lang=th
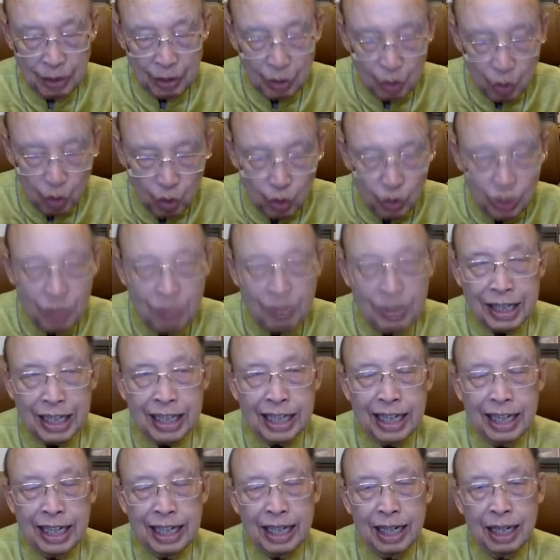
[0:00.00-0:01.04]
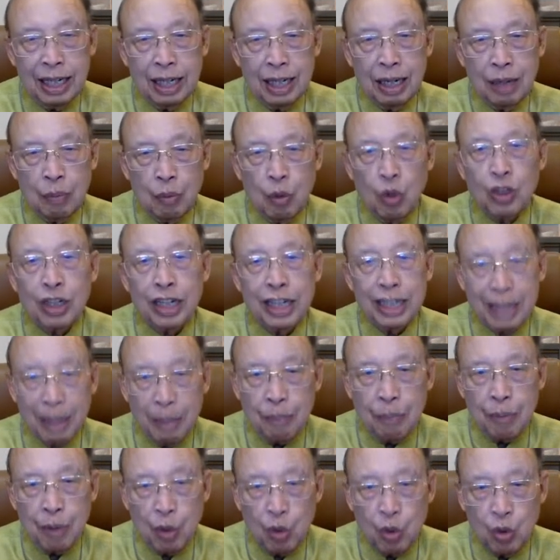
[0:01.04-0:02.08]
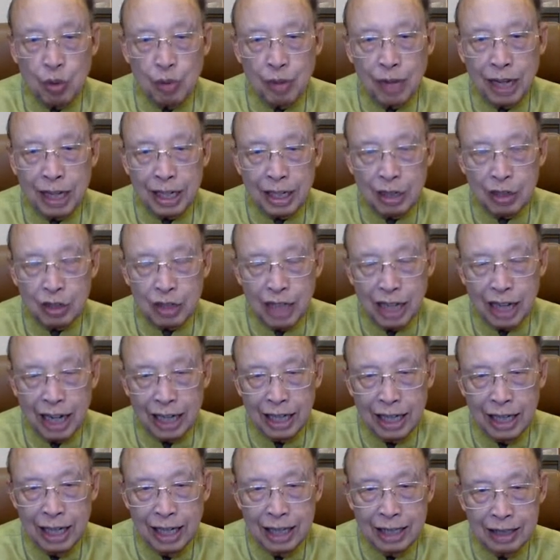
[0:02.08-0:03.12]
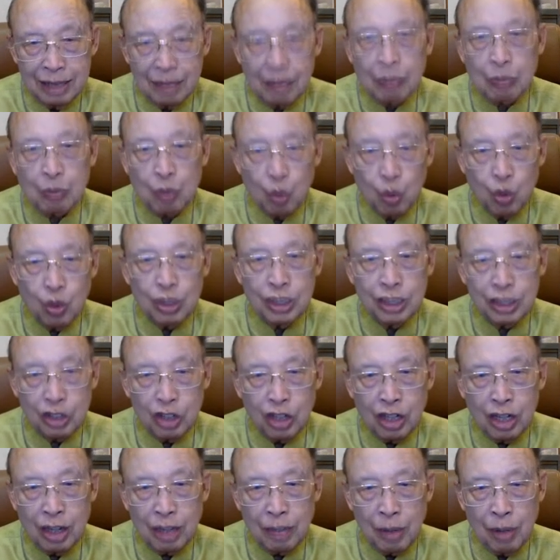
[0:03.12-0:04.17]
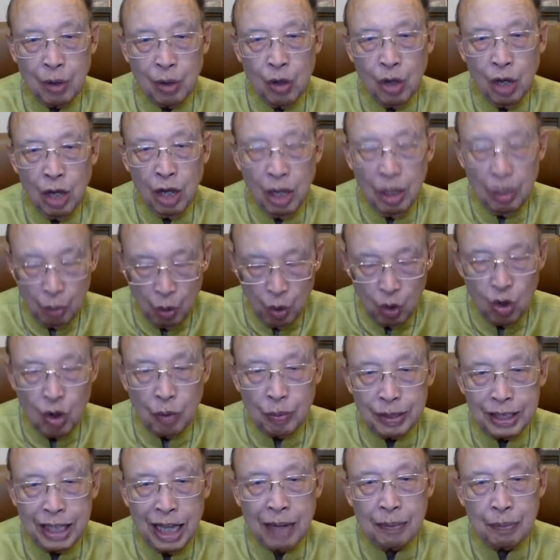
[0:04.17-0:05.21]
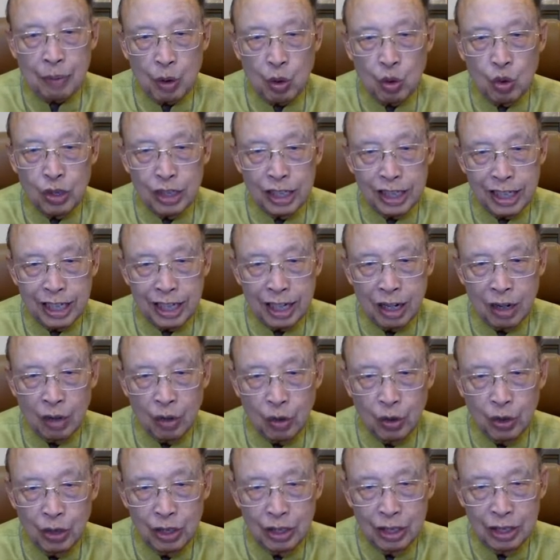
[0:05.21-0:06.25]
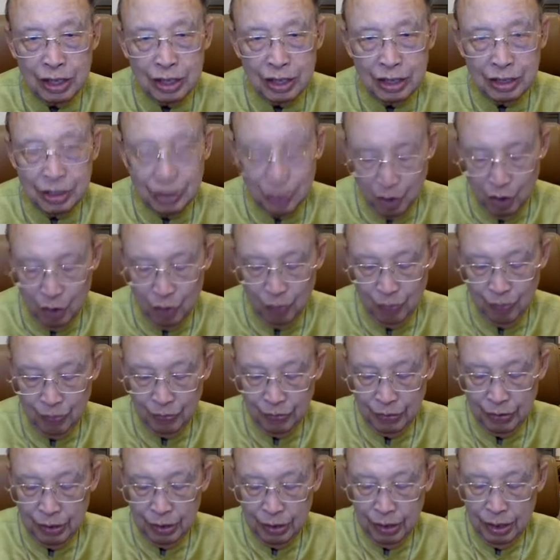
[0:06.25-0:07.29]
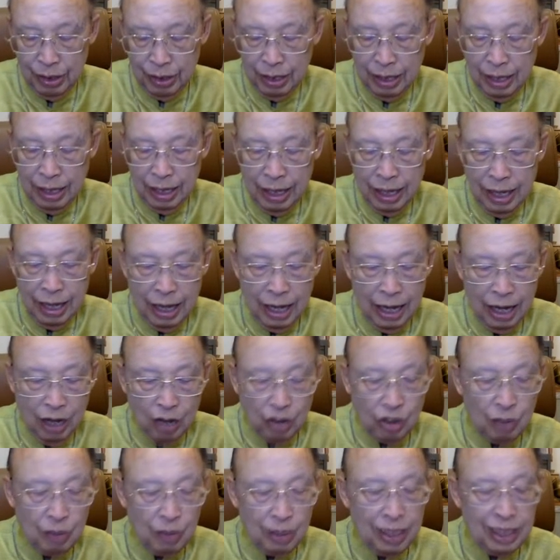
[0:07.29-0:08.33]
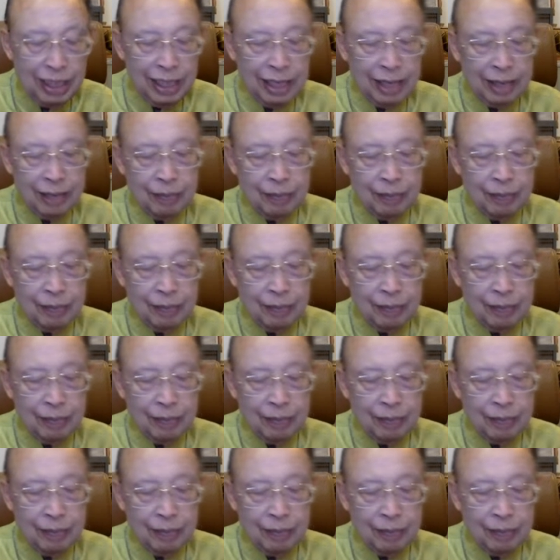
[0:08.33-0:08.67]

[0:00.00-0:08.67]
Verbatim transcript: อยู่ที่ไม่กังแขนนั้นพงได้นำพระคุณมาให้เขาทั้งหลาย สำหรับทุกคนที่ต้อนรับเอาพงขอประทานพระคุณให้แก่เขาเนาะเอาสิเบิ่งอีก